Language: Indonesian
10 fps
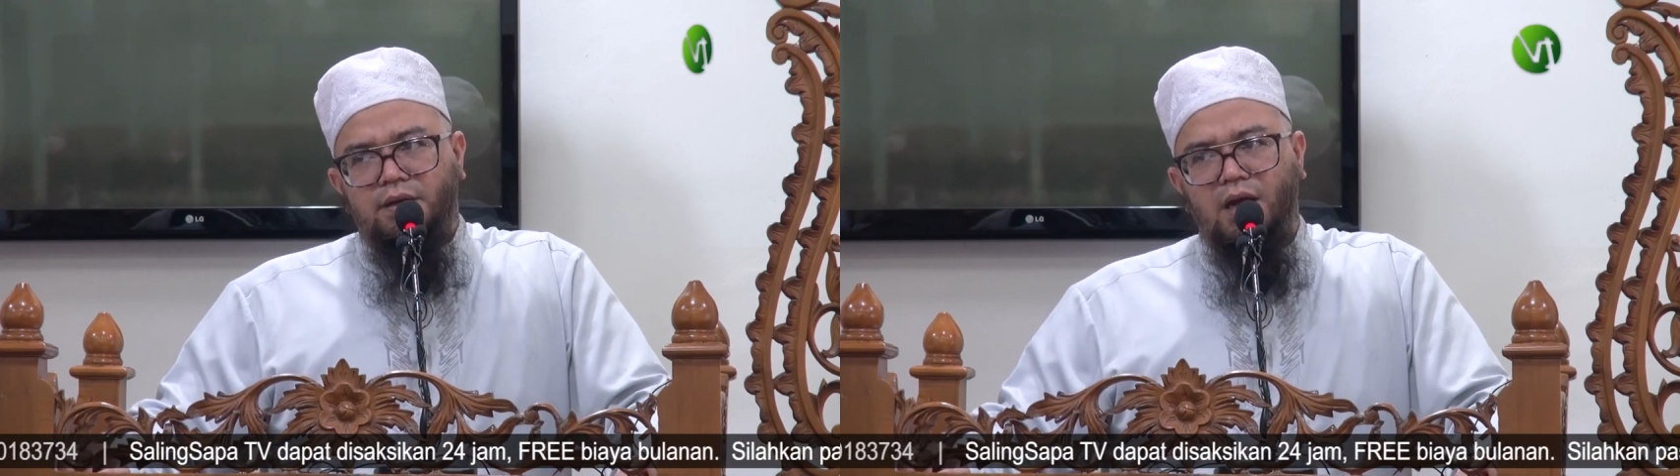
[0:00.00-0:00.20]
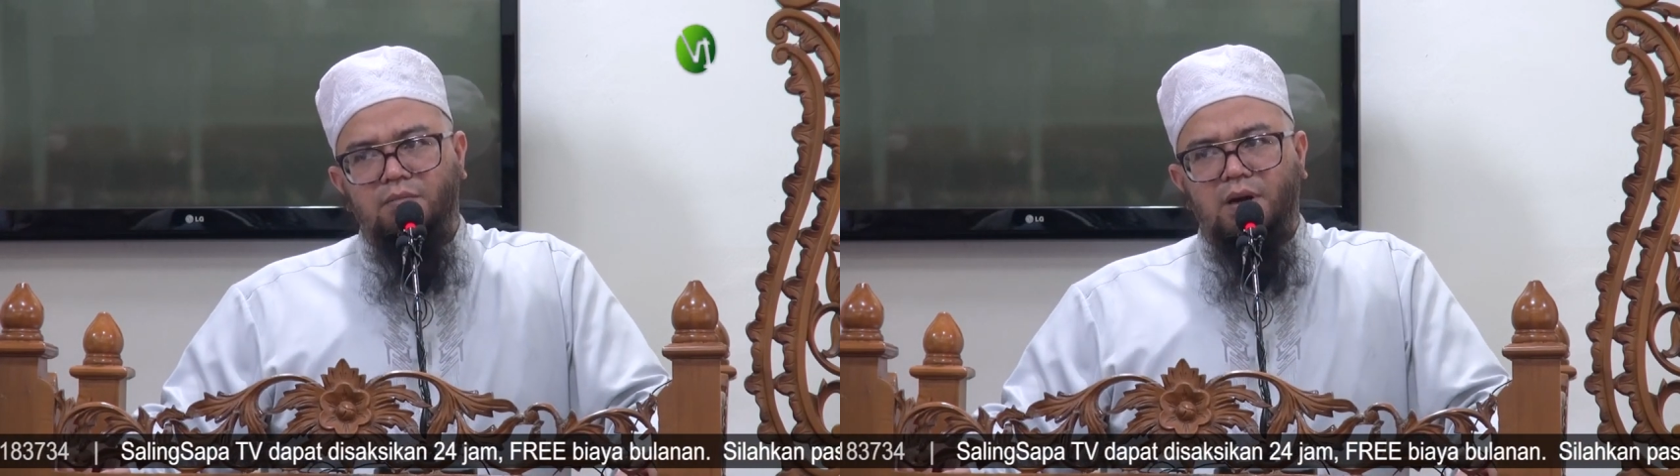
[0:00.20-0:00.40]

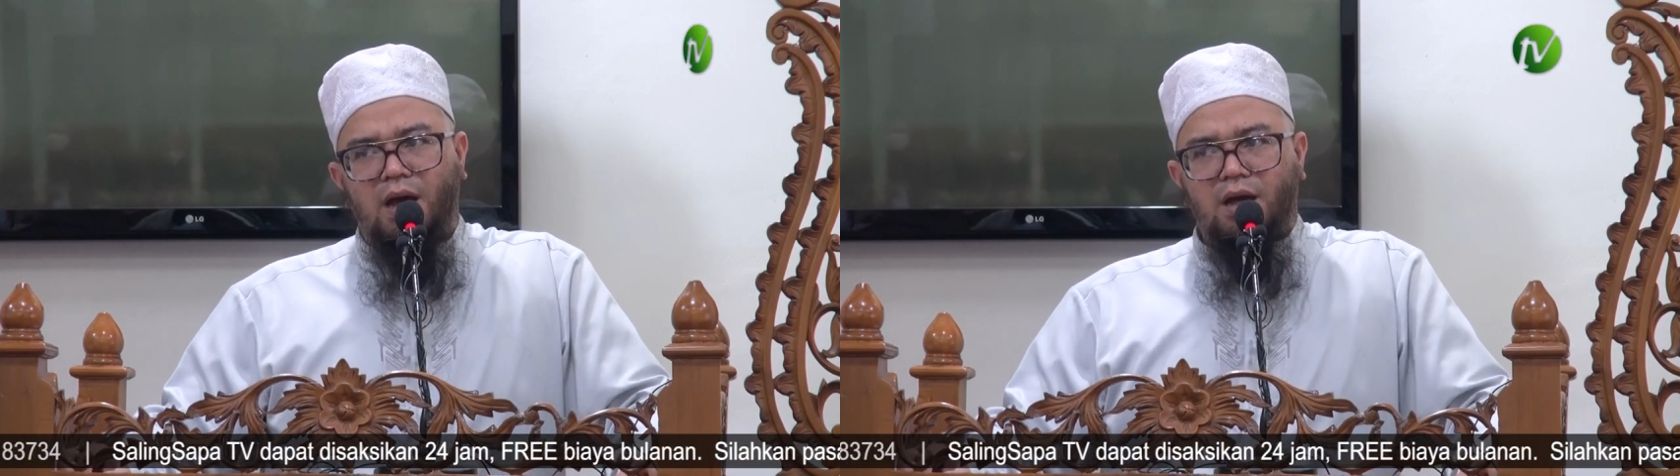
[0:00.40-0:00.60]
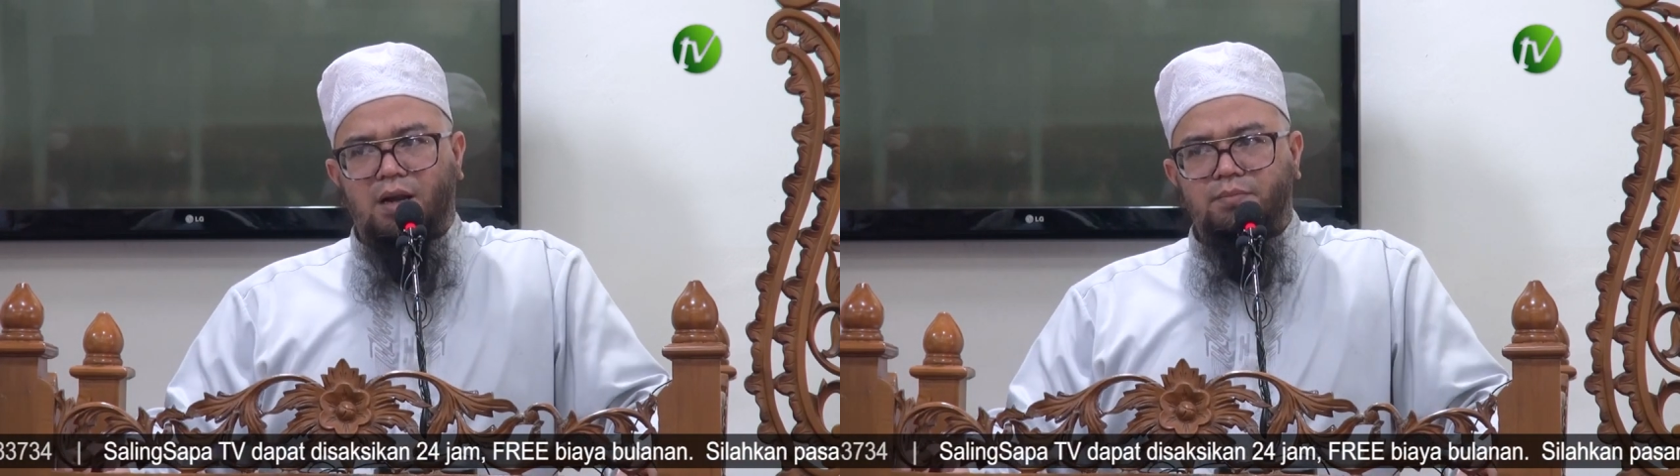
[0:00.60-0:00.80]
Yang
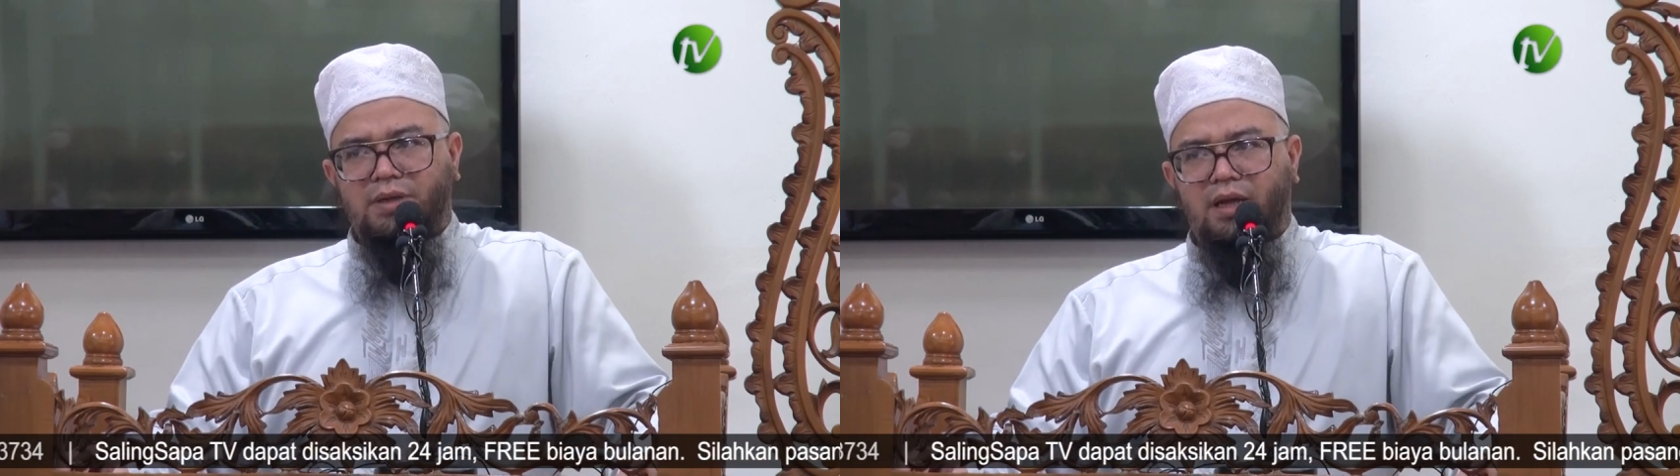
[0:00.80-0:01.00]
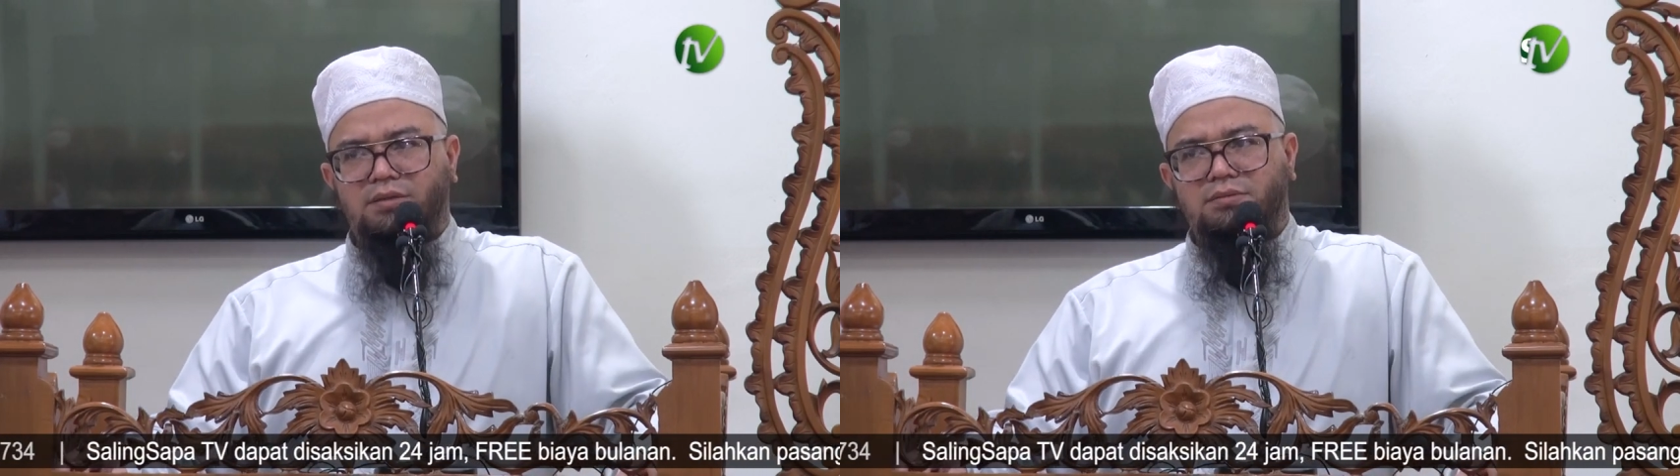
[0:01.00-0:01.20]

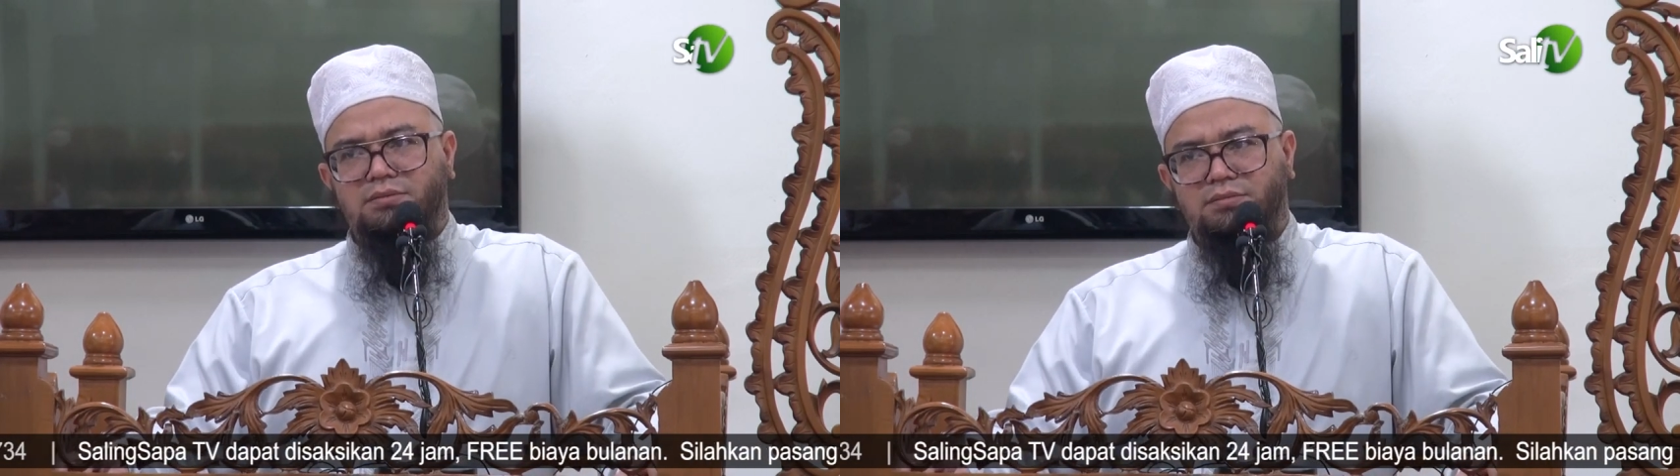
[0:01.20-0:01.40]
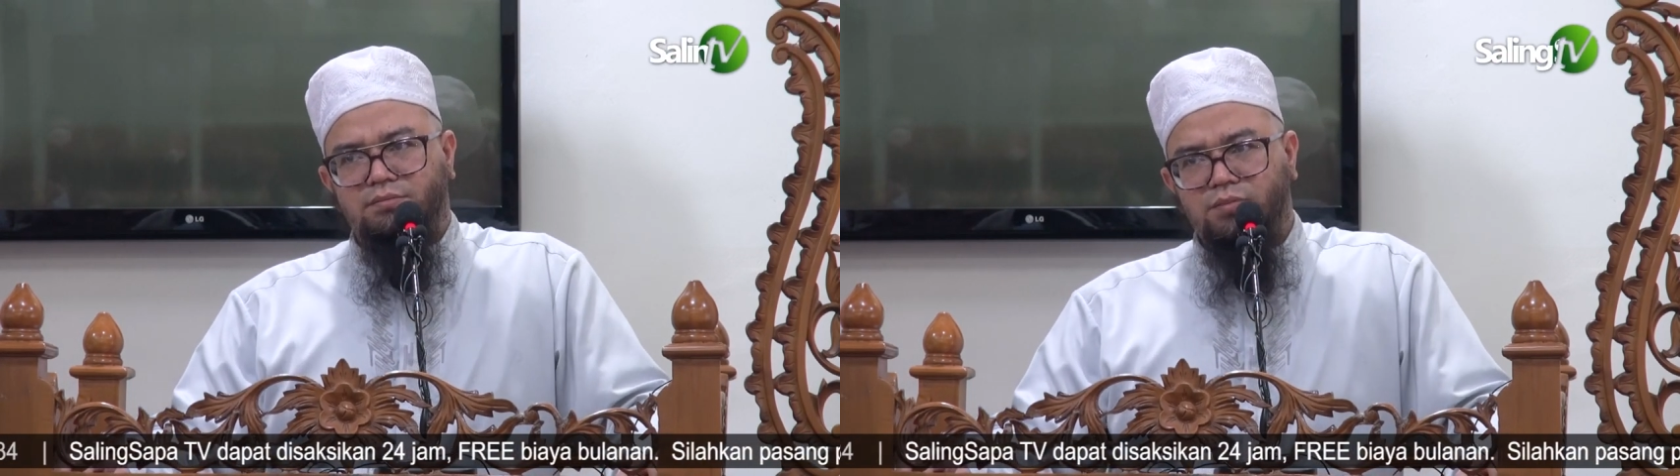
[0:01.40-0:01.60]

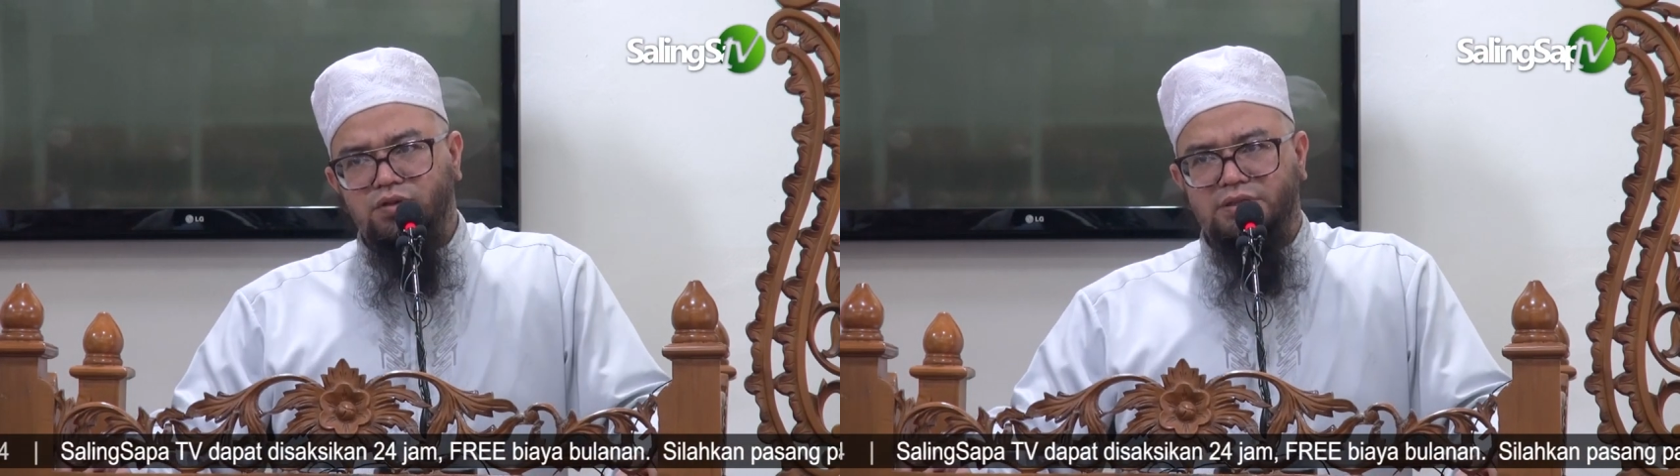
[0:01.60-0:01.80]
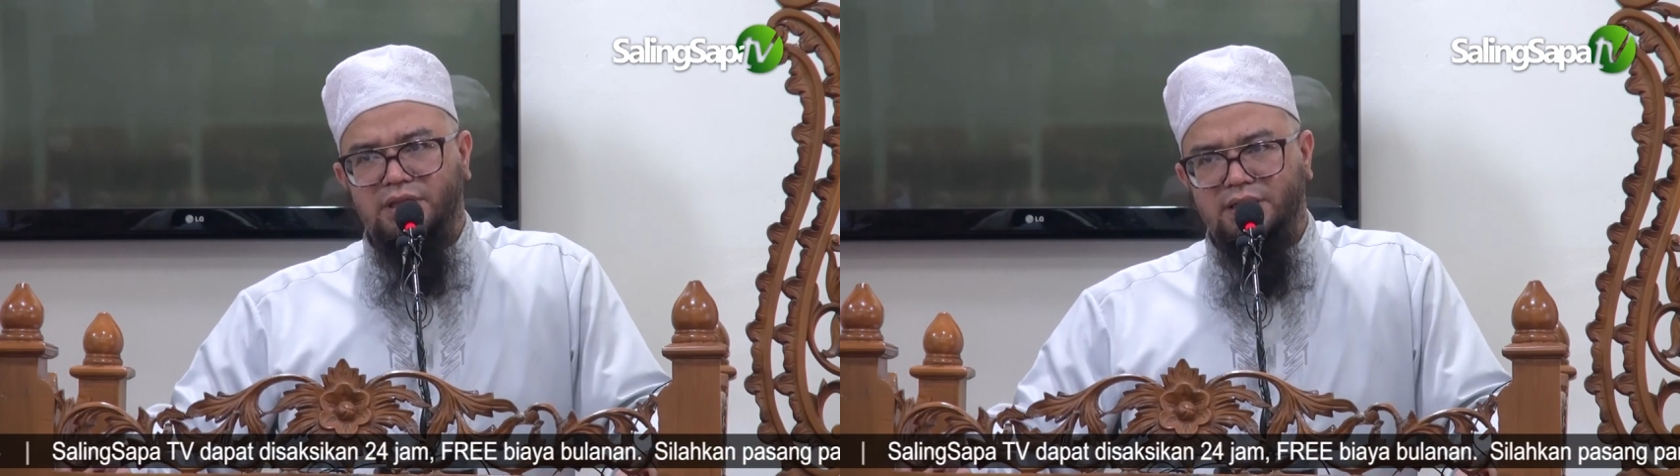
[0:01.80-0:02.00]
mengharamkan
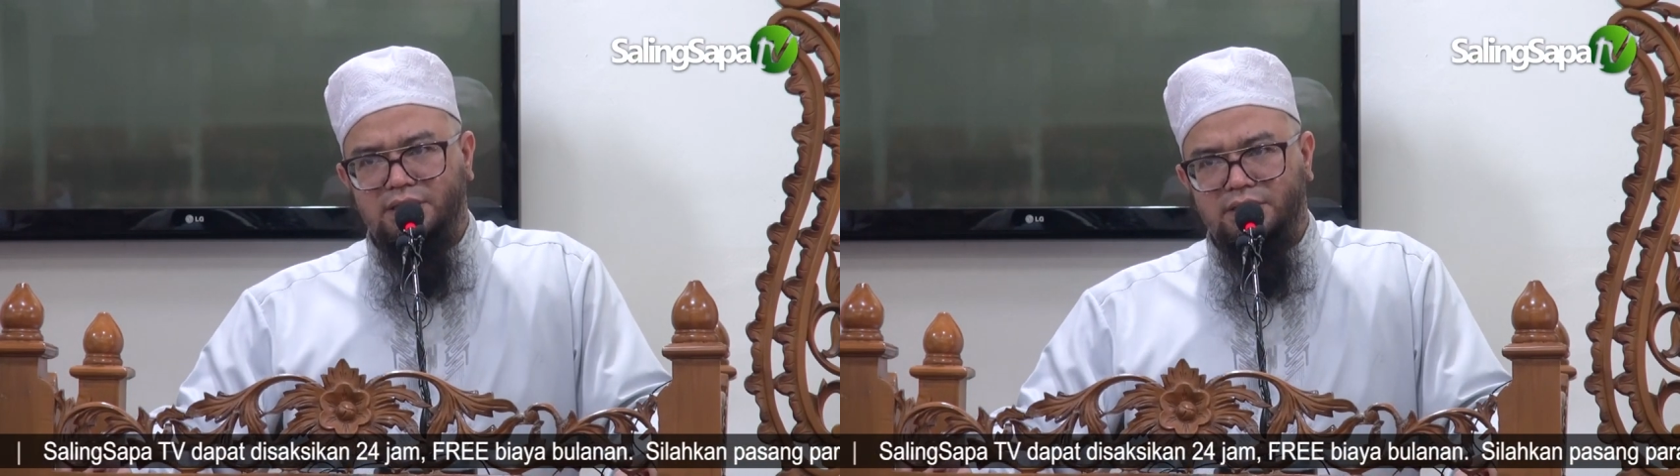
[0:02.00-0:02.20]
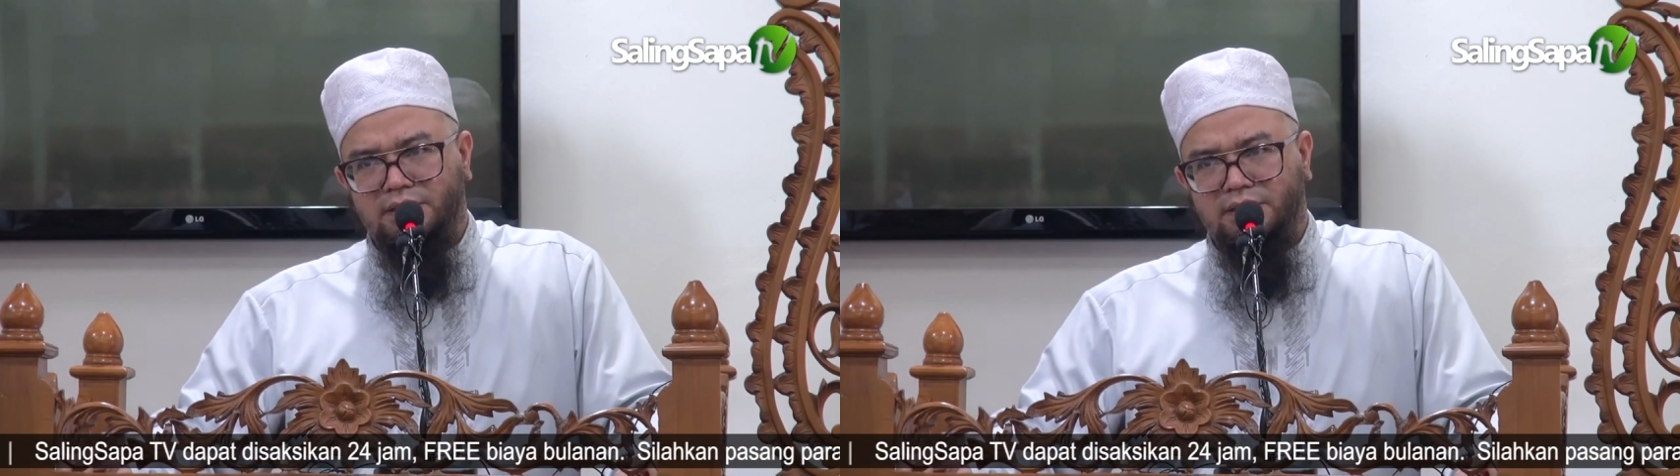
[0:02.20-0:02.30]
musik,